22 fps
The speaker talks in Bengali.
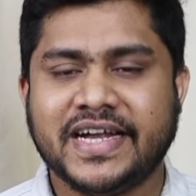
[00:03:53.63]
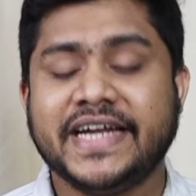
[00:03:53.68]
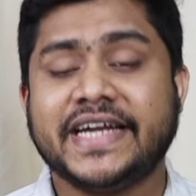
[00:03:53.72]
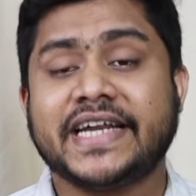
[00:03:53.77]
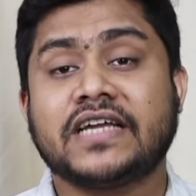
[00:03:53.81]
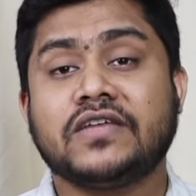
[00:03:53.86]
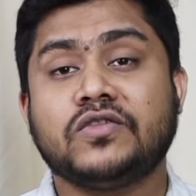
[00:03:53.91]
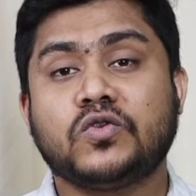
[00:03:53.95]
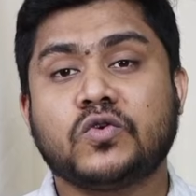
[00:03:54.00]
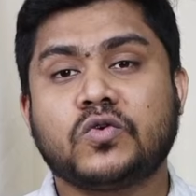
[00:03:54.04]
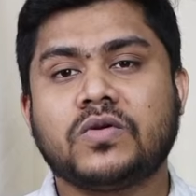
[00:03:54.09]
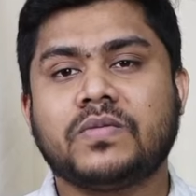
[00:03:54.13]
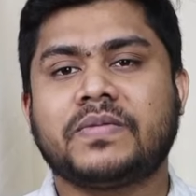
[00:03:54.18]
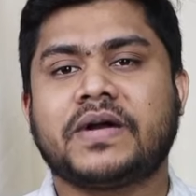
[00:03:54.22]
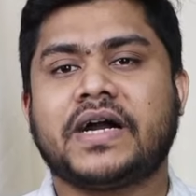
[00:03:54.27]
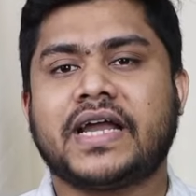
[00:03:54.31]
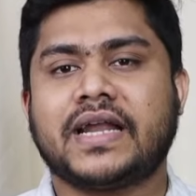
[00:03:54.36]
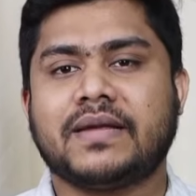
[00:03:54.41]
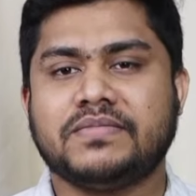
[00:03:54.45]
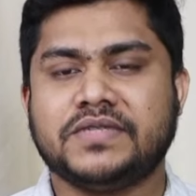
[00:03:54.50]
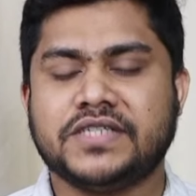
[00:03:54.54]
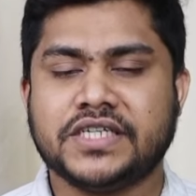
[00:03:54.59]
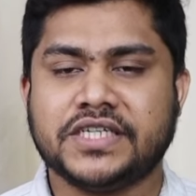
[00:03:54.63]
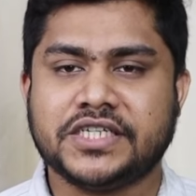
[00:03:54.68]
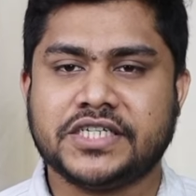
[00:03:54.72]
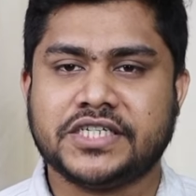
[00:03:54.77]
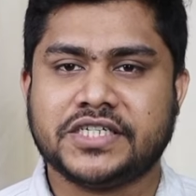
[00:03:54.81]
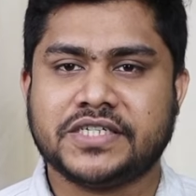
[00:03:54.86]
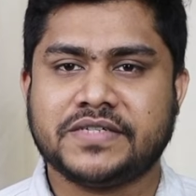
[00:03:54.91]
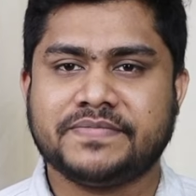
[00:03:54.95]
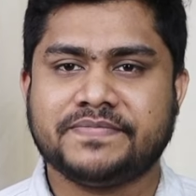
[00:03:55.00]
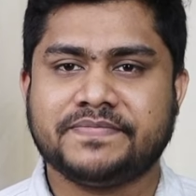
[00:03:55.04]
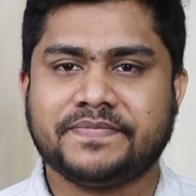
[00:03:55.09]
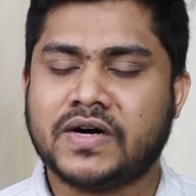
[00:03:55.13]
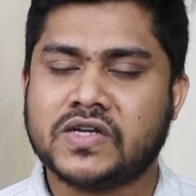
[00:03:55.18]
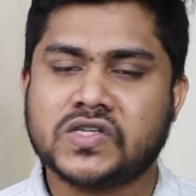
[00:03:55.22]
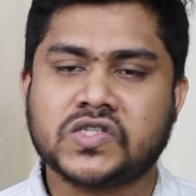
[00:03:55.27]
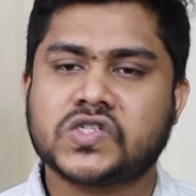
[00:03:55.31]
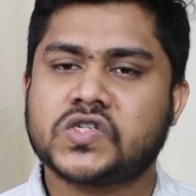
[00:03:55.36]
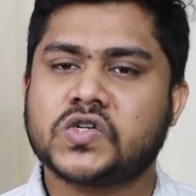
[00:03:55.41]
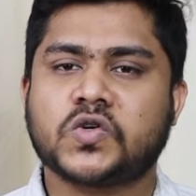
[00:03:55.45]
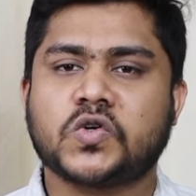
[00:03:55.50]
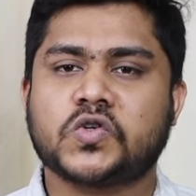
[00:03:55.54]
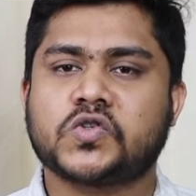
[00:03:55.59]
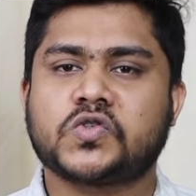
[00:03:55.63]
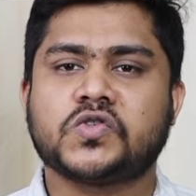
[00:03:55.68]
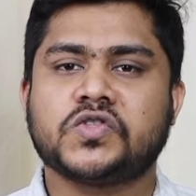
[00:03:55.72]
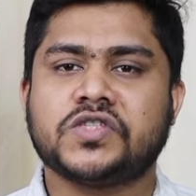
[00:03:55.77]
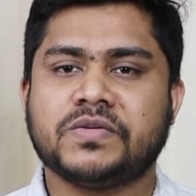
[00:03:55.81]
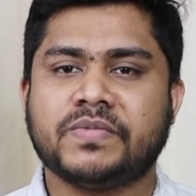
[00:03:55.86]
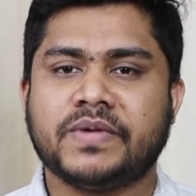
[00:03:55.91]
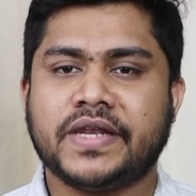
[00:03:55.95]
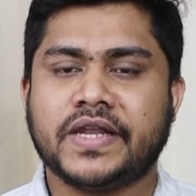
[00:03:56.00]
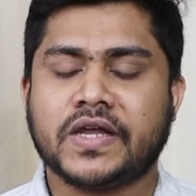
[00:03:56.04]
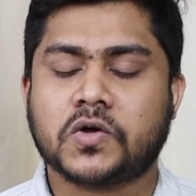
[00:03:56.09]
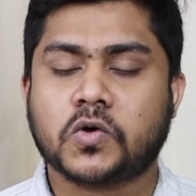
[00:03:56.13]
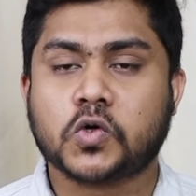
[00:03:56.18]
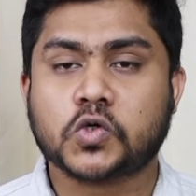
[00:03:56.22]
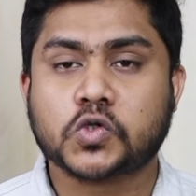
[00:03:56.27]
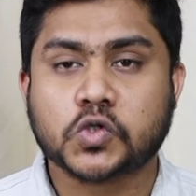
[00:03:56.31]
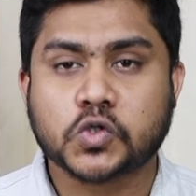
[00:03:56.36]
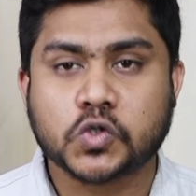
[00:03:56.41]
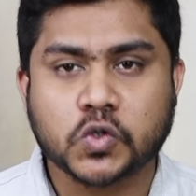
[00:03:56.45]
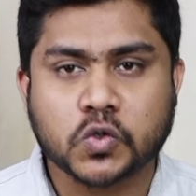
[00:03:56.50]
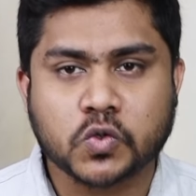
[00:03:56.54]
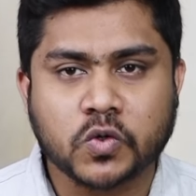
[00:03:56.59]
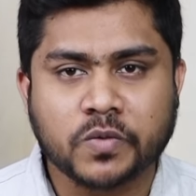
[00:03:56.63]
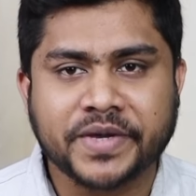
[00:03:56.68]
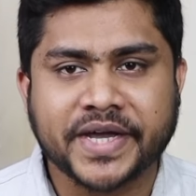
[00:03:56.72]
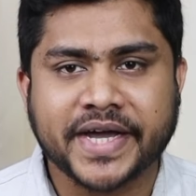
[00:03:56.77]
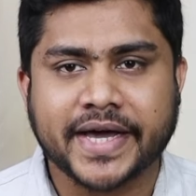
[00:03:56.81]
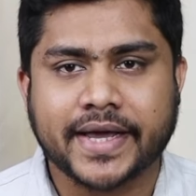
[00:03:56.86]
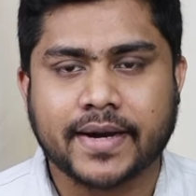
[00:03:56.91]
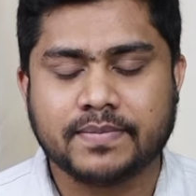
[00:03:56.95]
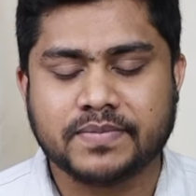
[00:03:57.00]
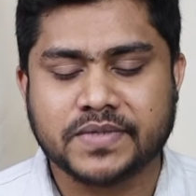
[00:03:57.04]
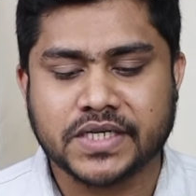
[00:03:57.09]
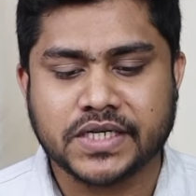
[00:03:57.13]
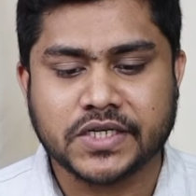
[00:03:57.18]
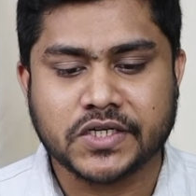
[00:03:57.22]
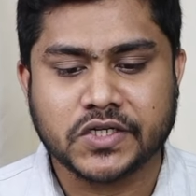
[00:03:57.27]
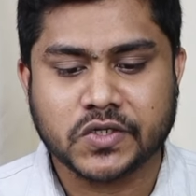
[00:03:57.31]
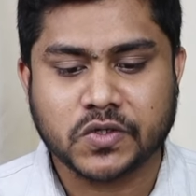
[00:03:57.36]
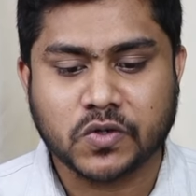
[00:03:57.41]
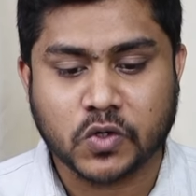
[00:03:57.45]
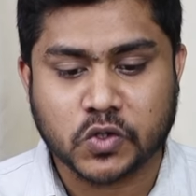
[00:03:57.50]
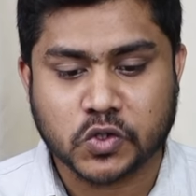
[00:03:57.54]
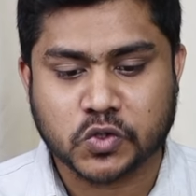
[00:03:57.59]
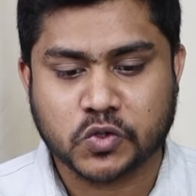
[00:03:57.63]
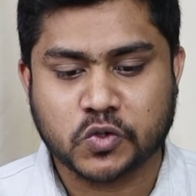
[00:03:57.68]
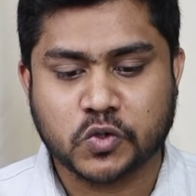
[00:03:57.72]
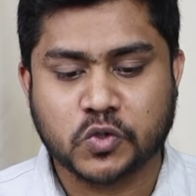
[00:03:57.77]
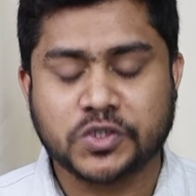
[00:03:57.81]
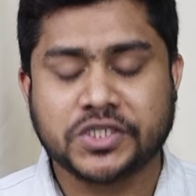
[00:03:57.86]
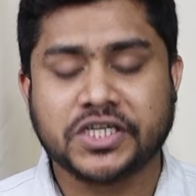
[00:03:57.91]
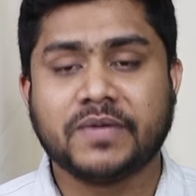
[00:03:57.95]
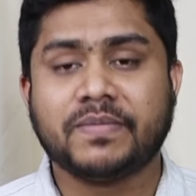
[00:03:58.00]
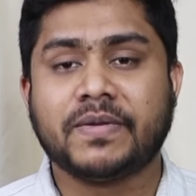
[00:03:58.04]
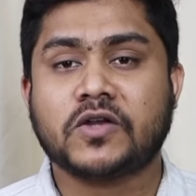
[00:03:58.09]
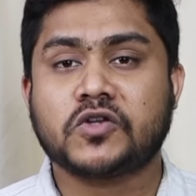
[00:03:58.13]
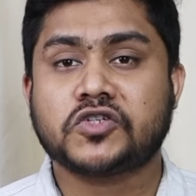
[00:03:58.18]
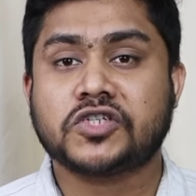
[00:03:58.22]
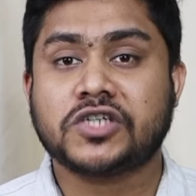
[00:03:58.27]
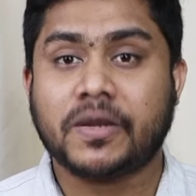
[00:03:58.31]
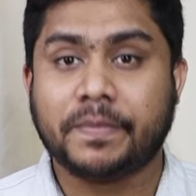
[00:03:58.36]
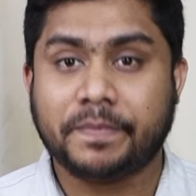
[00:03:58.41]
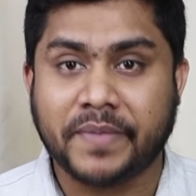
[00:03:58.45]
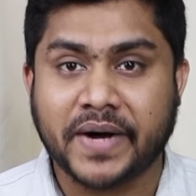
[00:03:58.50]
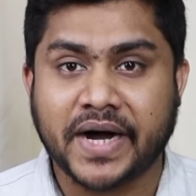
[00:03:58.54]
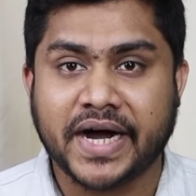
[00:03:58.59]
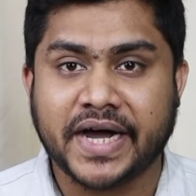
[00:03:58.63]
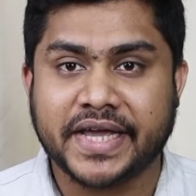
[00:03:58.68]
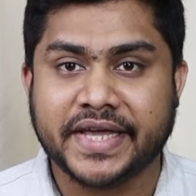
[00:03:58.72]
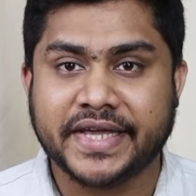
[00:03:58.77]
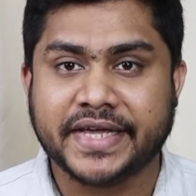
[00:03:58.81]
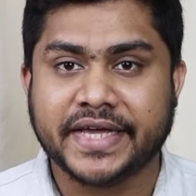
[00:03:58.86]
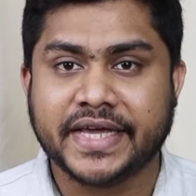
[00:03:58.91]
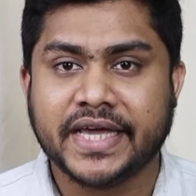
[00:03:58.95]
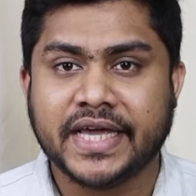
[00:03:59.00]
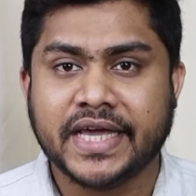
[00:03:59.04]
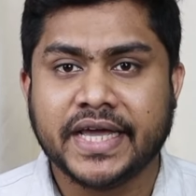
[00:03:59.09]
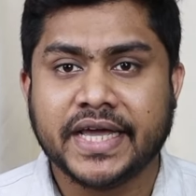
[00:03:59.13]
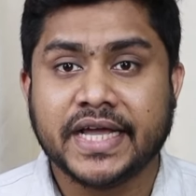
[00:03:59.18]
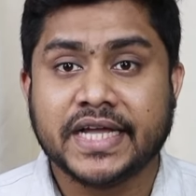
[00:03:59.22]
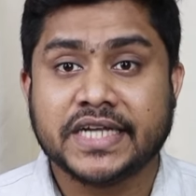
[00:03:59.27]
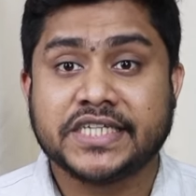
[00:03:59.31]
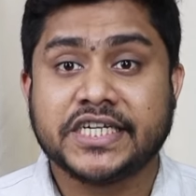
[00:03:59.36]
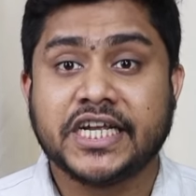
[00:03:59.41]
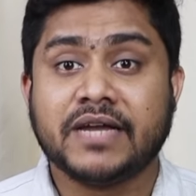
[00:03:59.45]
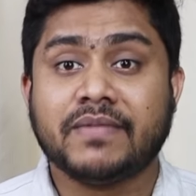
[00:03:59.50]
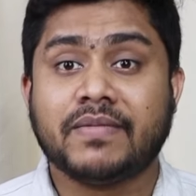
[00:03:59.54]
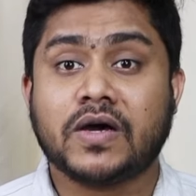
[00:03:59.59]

এটা কিন্তু খুব খারাপ জিনিস মানুষকে কষ্ট দিবেন না কষ্ট খুবই খারাপ জিনিস কষ্ট যে মানুষটা পায় সে